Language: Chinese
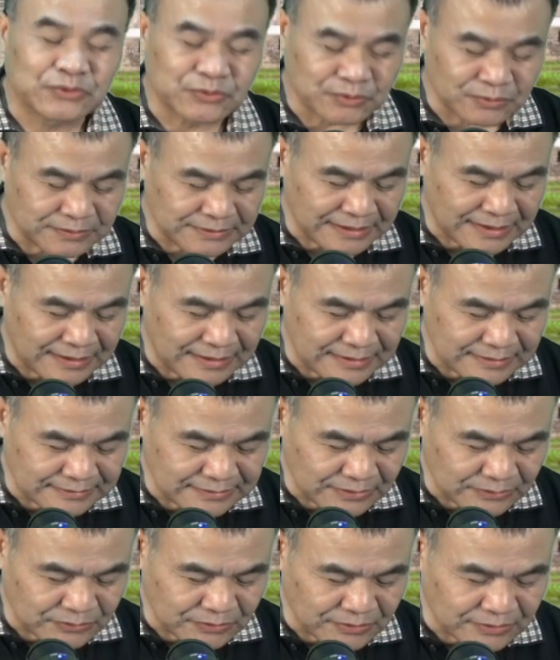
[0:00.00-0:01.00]
书家
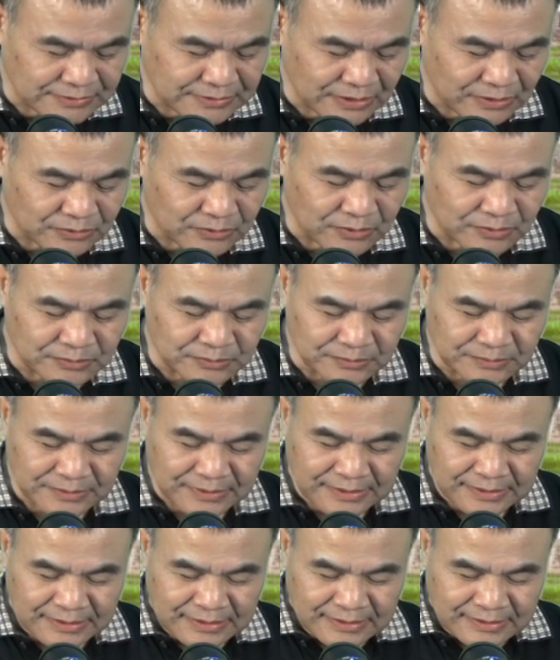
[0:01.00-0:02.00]
叫做曹公武。